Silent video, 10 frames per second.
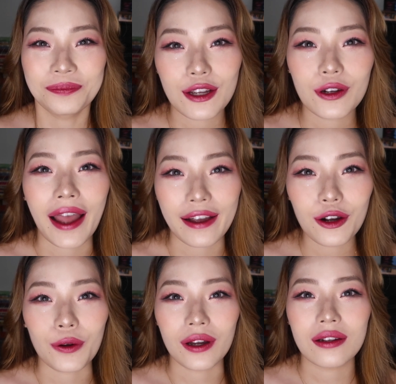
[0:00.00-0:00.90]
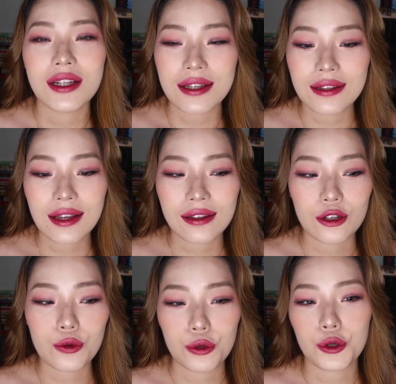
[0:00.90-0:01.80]
他又改口了。现在
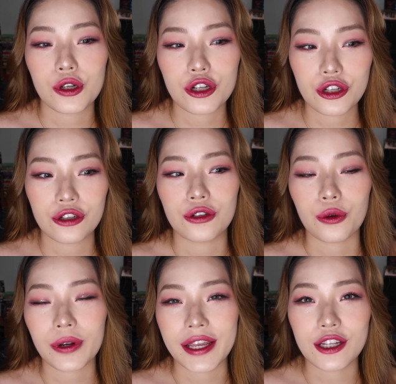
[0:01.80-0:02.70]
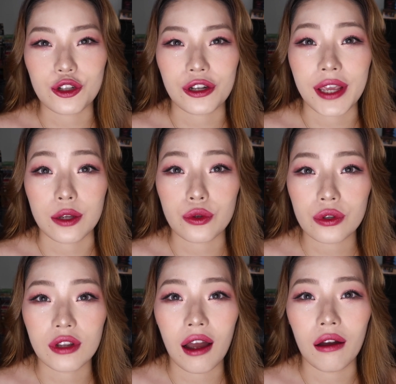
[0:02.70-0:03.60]
呢，据说是会一直延
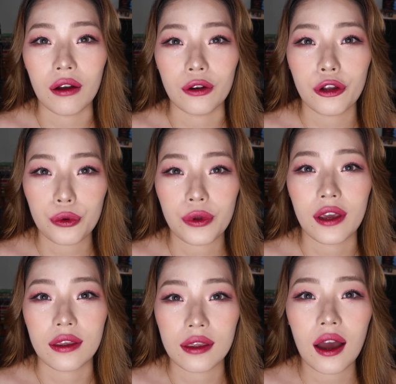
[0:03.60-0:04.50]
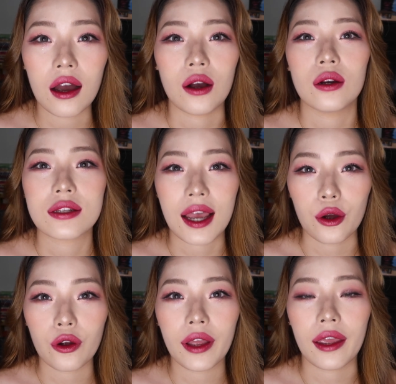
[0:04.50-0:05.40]
续到六月一号才
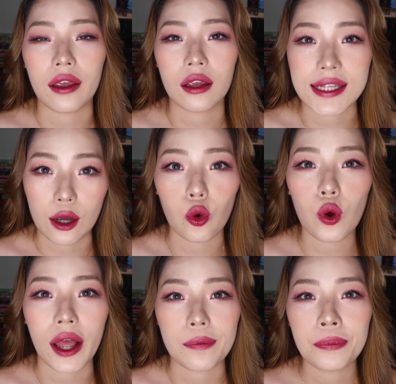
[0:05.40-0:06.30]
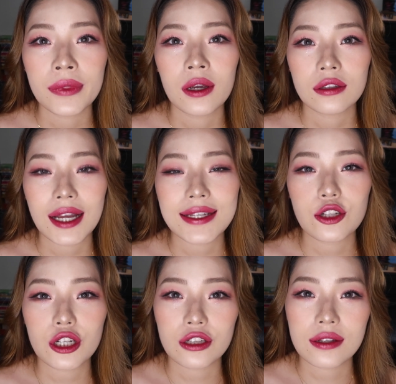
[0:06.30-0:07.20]
会减缓。那在
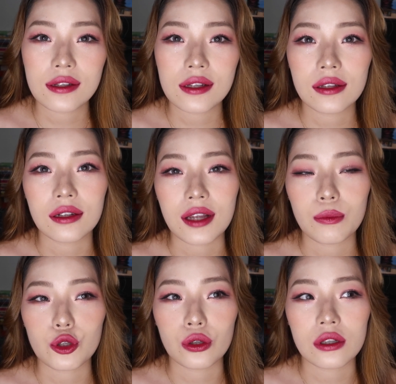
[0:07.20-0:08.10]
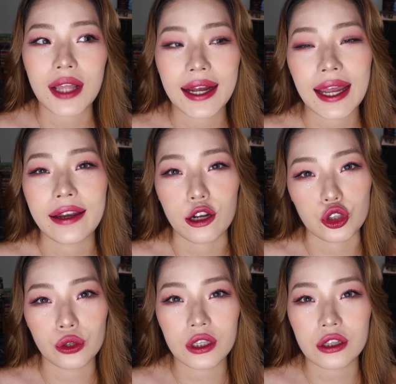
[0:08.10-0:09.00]
这个期间呢，他们说大概两
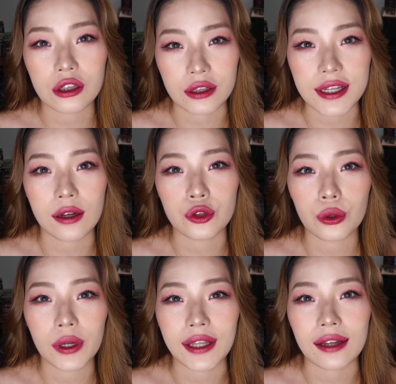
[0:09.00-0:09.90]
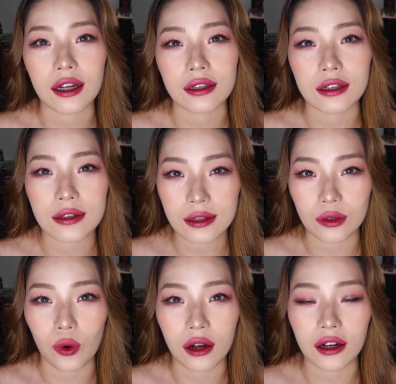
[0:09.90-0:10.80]
周的时间就会达到一个
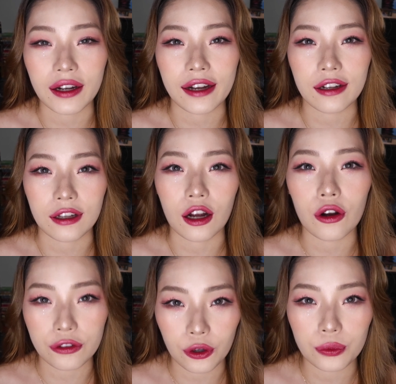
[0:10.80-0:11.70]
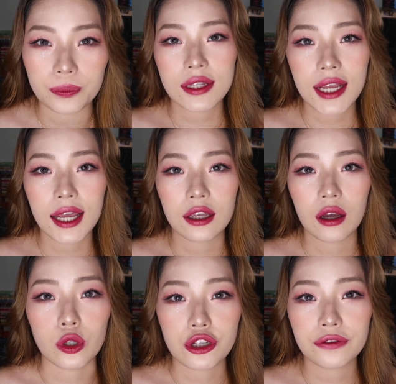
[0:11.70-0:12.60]
死亡和感染的高峰。现在，
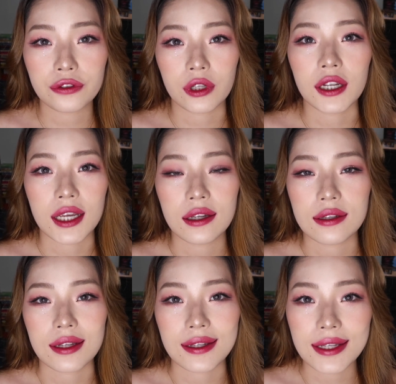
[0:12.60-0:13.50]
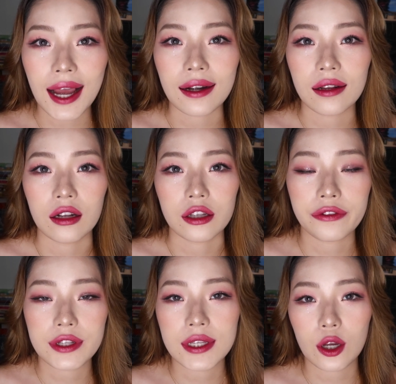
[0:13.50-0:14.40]
我政府呢也已经下令了，因
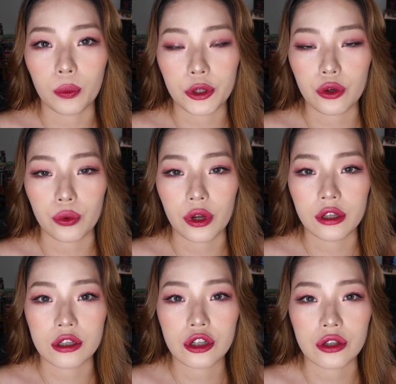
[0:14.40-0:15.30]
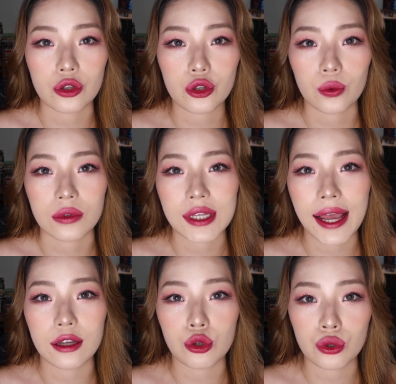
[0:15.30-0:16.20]
为现在我们纽约呢是重
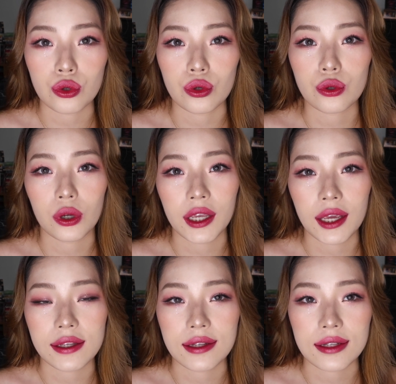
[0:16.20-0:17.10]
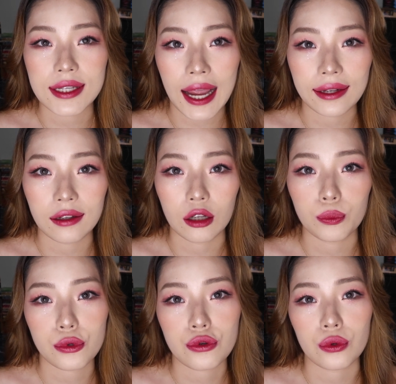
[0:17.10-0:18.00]
灾区，所以也已经下令了，
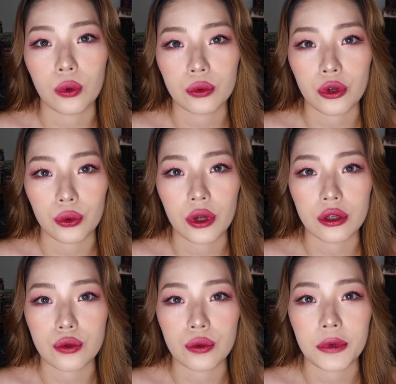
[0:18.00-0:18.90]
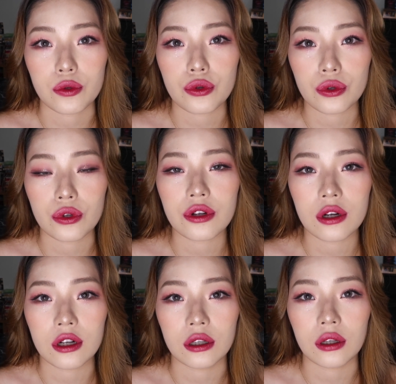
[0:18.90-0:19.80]
不许纽约的居民去
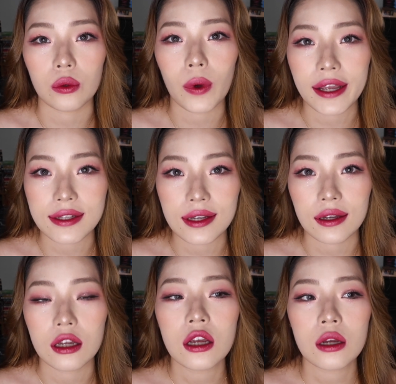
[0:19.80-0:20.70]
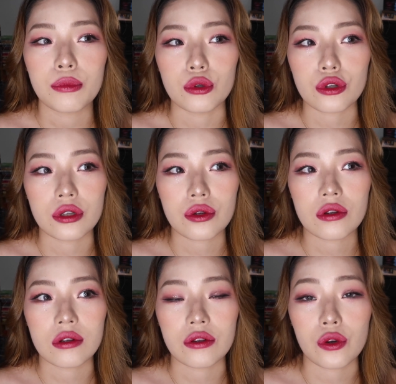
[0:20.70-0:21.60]
任何的外界，比如说去